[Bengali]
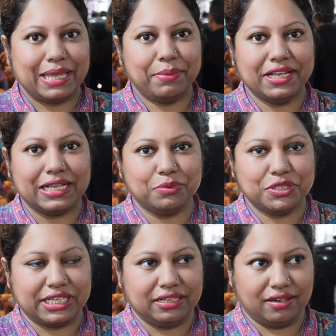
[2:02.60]
এবারে খাবো
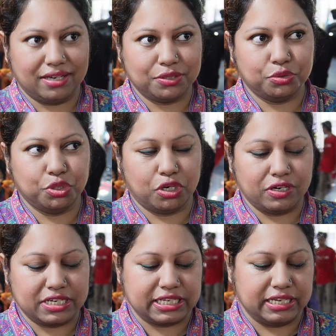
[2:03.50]
সিঙ্গারা দু
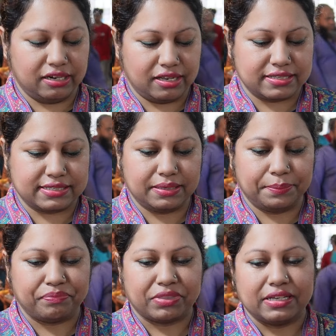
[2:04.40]
ধরনের সিঙ্গারা আছে
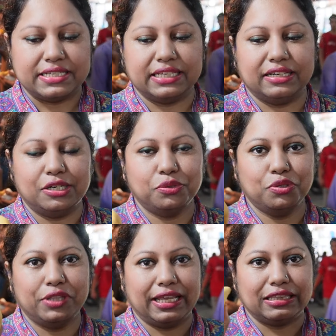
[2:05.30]

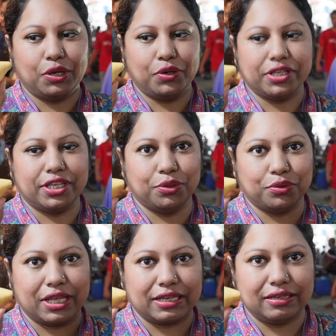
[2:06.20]
সিঙ্গারাগুলো দেখতে অনেক
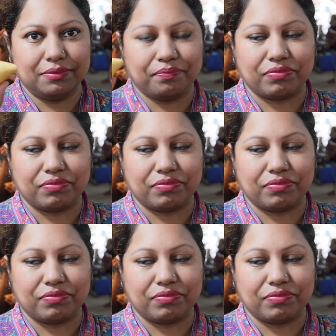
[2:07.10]
কিওর দেখেন